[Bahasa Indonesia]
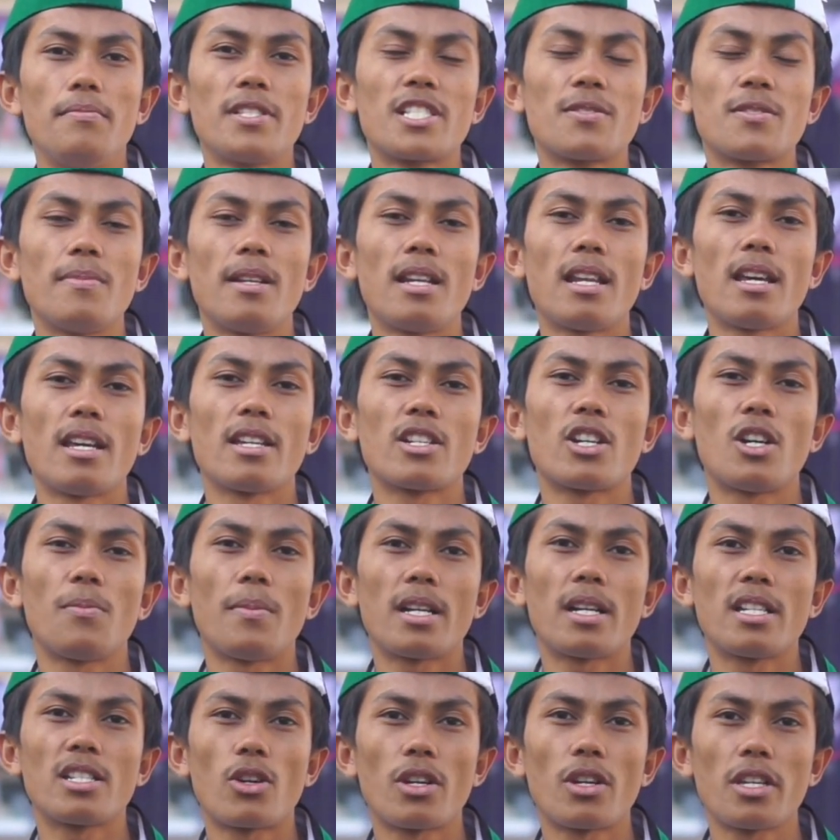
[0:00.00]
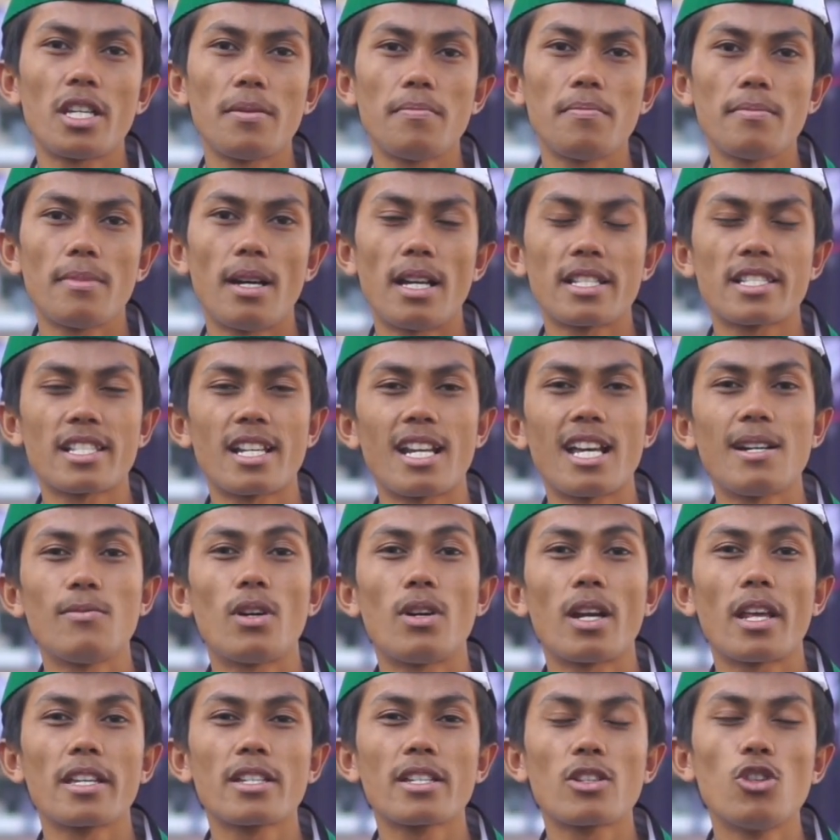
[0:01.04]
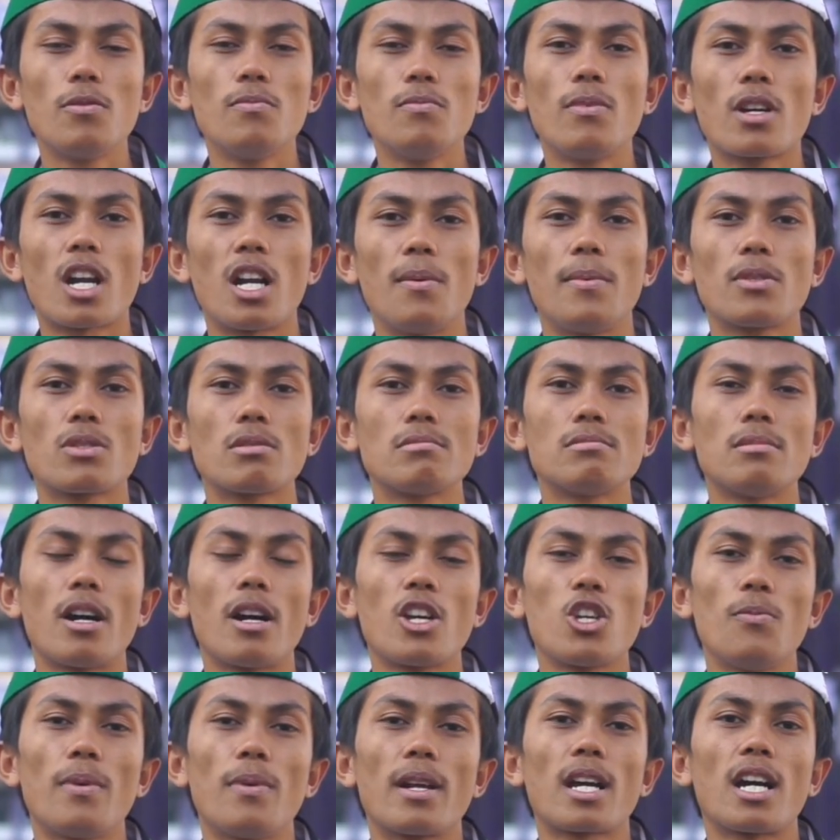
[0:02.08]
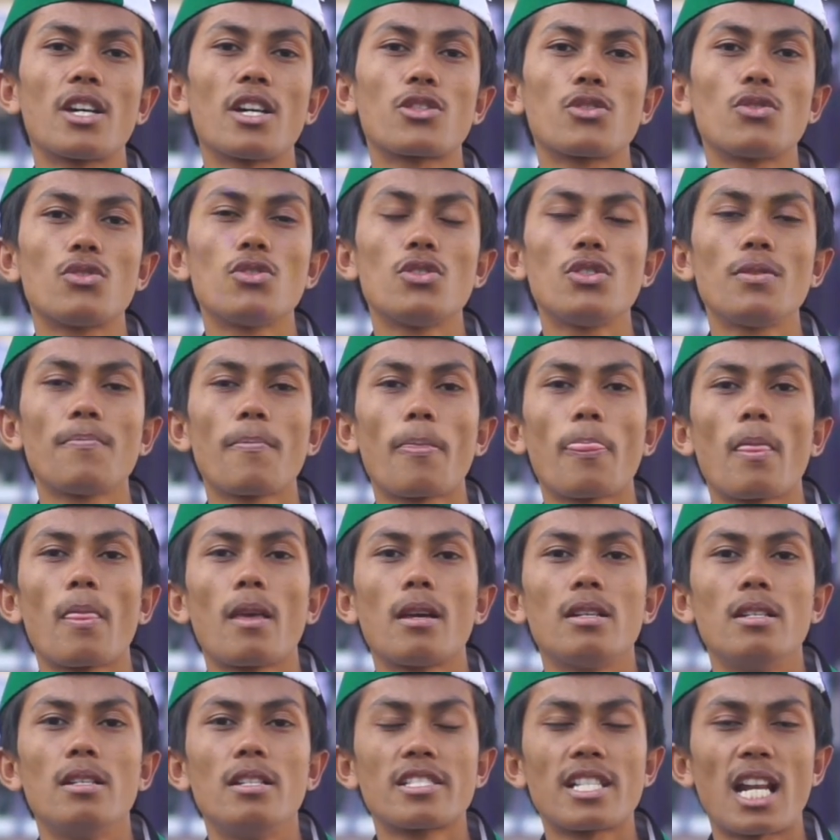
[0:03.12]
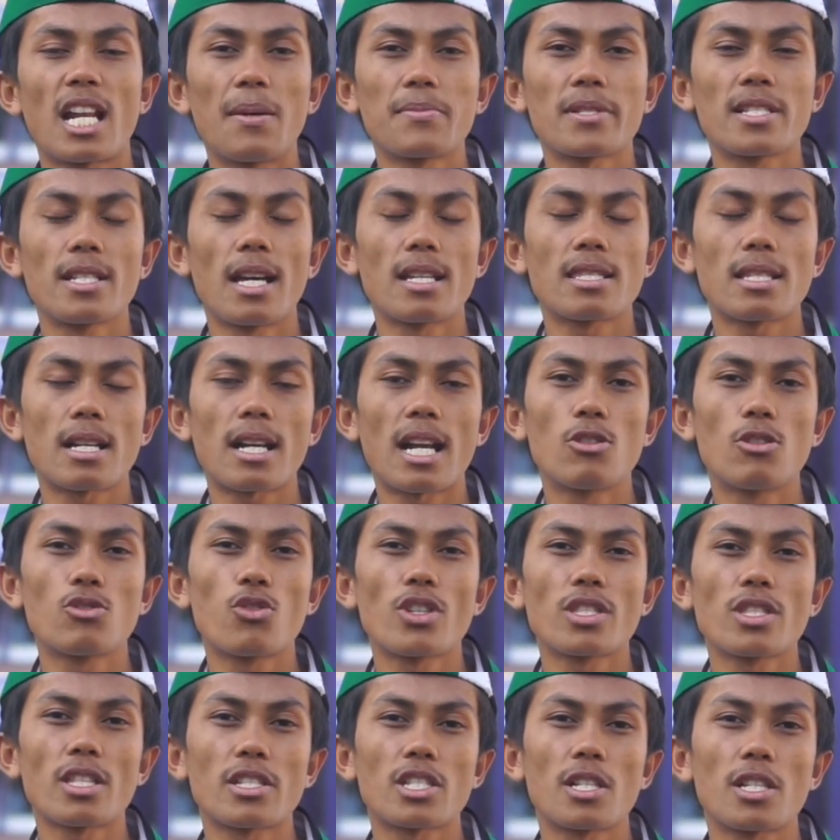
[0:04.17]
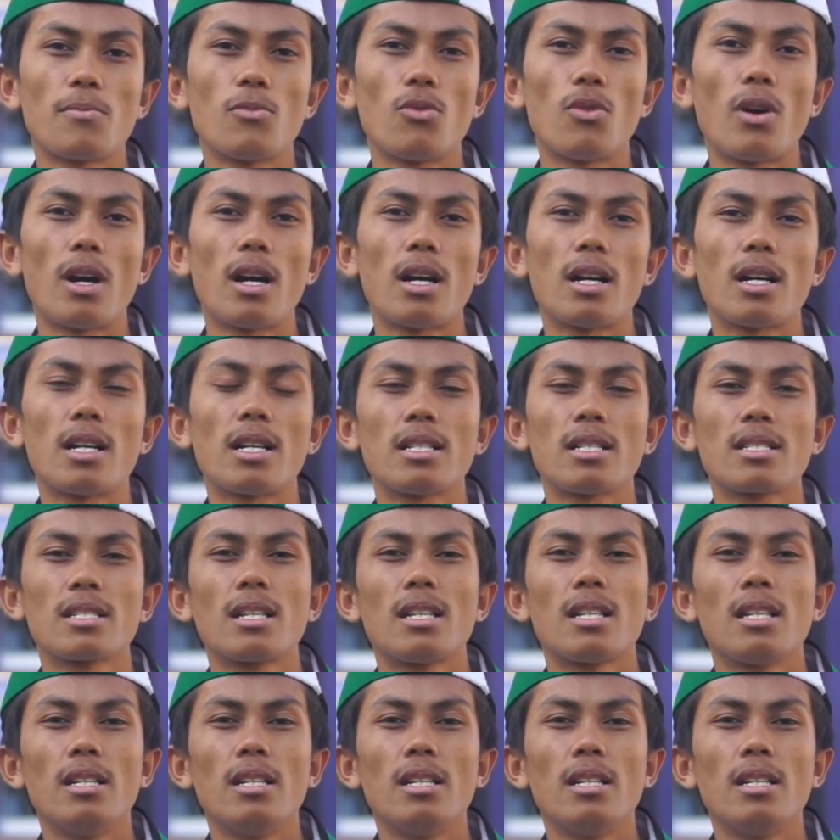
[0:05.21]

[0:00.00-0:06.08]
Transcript: Bismillahirrahmanirrahim. Assalamualaikum warahmatullahi wabarakatuh. Salam sejahtera untuk kita semua.